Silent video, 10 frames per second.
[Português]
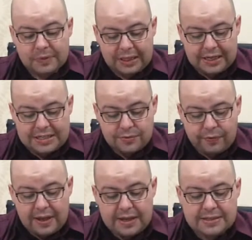Três
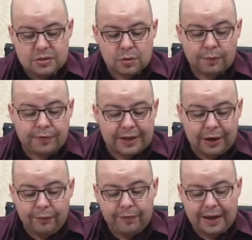vezes sofri
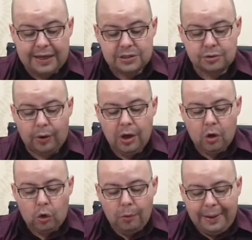naufrágio,
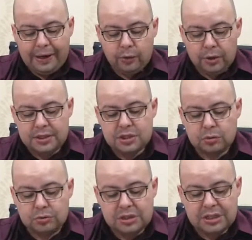uma noite e
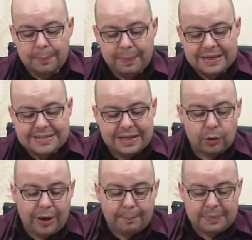um dia passei
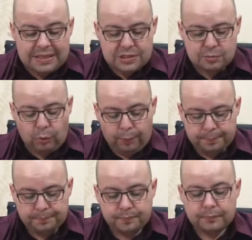no abismo.
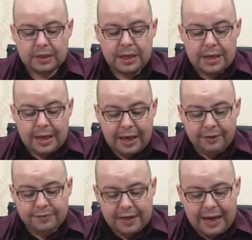
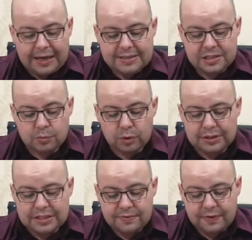Em viagens,
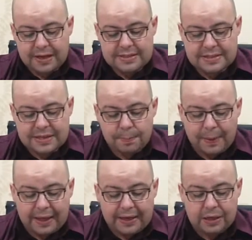muitas vezes em
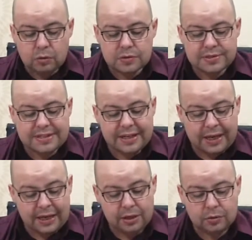perigos de
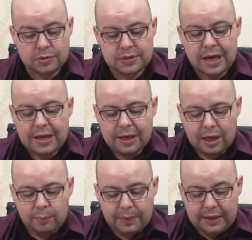rios,
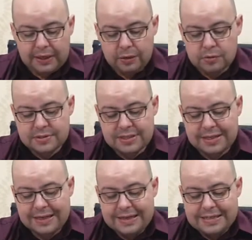em perigos
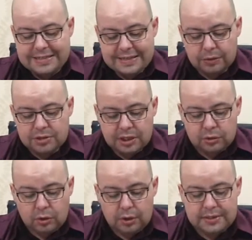de
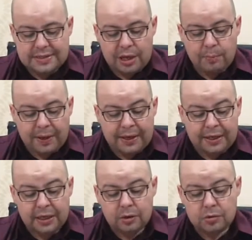salteadores, em
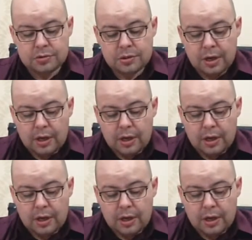perigos